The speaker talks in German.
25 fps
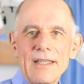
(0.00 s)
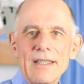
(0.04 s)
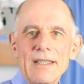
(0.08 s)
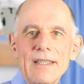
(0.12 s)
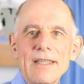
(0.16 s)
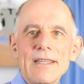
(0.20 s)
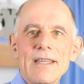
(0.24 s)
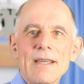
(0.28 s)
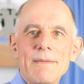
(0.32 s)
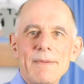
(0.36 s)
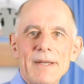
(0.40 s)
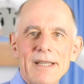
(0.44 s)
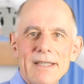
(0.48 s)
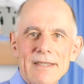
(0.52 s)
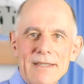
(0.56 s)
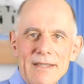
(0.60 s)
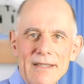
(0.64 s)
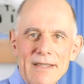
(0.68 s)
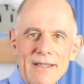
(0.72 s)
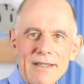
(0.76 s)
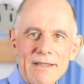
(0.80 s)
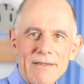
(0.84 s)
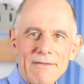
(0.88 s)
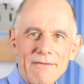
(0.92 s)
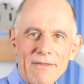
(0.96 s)
Dieser
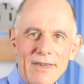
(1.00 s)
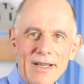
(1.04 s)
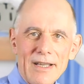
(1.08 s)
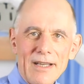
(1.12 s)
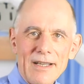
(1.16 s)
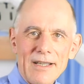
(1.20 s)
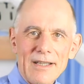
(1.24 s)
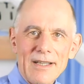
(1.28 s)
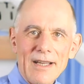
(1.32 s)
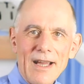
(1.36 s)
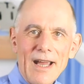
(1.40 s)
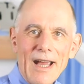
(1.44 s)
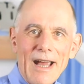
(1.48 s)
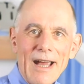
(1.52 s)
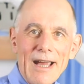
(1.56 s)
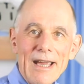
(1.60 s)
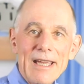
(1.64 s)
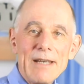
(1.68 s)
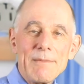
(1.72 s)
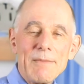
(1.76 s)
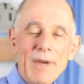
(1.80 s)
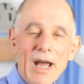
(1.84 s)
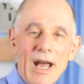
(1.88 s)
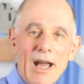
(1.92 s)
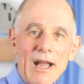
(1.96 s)
Patient war
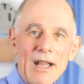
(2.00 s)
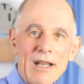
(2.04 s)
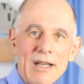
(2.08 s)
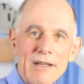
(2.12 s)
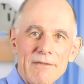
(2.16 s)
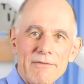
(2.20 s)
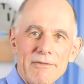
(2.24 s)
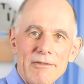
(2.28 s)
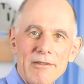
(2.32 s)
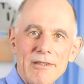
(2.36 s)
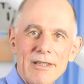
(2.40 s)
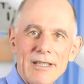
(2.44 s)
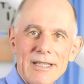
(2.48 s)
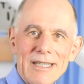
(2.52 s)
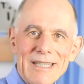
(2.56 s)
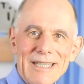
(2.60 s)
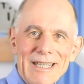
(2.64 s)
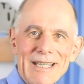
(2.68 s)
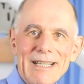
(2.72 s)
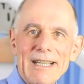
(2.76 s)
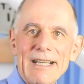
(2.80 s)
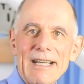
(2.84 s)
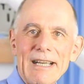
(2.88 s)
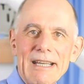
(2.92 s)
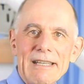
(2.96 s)
einmal vor
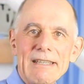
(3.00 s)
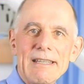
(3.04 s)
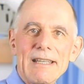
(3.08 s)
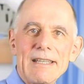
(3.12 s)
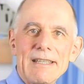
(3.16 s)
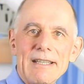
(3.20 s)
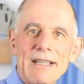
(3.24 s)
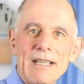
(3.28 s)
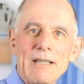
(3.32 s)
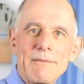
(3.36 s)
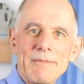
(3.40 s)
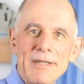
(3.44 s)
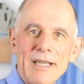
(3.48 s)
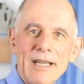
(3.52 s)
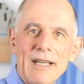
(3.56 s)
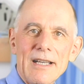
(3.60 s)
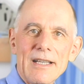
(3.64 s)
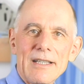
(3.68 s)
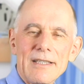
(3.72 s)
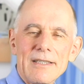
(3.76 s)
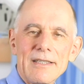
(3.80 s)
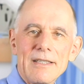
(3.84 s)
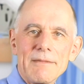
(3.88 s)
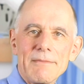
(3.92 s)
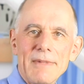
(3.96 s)
circa anderthalb
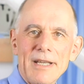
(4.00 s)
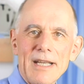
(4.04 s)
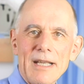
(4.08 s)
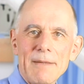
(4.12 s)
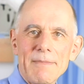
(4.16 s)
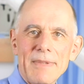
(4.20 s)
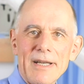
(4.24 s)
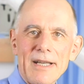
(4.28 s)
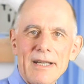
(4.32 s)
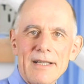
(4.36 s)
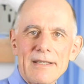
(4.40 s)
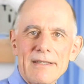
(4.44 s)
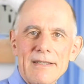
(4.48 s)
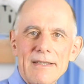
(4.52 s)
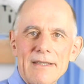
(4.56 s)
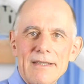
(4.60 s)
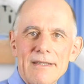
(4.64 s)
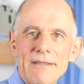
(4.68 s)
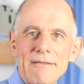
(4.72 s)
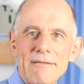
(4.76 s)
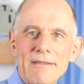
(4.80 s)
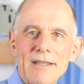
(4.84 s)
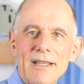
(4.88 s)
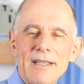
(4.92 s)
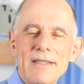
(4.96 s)
Jahren in meiner
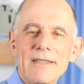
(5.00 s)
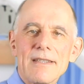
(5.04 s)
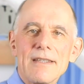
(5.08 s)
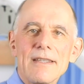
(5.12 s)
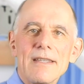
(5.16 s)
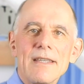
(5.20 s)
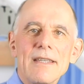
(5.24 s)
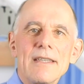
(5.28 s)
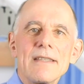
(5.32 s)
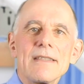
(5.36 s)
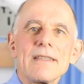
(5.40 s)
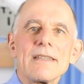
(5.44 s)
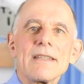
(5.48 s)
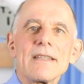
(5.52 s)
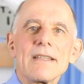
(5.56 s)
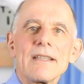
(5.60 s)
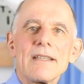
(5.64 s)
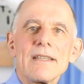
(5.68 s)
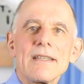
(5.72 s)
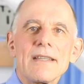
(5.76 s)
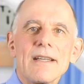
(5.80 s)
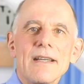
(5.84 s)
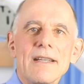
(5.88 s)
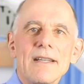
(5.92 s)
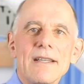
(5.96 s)
Praxis und hat sich
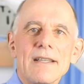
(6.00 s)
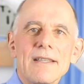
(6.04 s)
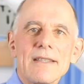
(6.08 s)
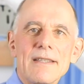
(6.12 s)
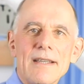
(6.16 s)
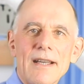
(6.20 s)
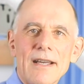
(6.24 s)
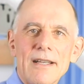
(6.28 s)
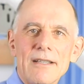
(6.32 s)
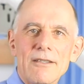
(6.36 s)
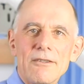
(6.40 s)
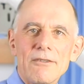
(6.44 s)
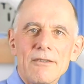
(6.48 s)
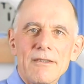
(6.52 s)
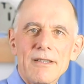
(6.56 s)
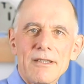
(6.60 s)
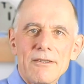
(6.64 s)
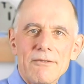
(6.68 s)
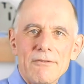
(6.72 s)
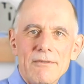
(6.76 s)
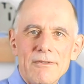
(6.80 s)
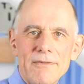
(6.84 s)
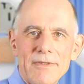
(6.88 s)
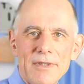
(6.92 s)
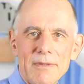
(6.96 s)
hinsichtlich einer
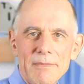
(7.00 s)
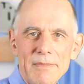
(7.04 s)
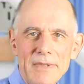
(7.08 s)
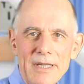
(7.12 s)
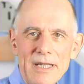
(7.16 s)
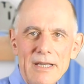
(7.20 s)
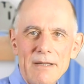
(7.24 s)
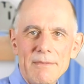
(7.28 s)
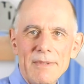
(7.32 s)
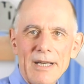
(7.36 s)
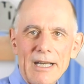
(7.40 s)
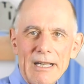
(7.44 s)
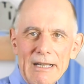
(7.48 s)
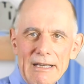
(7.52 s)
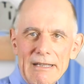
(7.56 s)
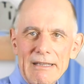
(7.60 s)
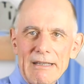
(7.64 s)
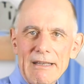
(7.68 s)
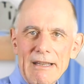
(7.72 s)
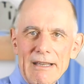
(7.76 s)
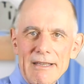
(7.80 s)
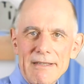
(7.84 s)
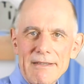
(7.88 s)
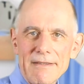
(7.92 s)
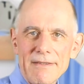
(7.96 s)
Zahnkorrektur von mir
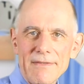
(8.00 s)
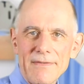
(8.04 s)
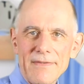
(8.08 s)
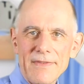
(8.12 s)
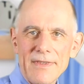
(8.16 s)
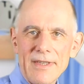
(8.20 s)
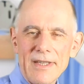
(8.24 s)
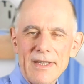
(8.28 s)
beraten lassen.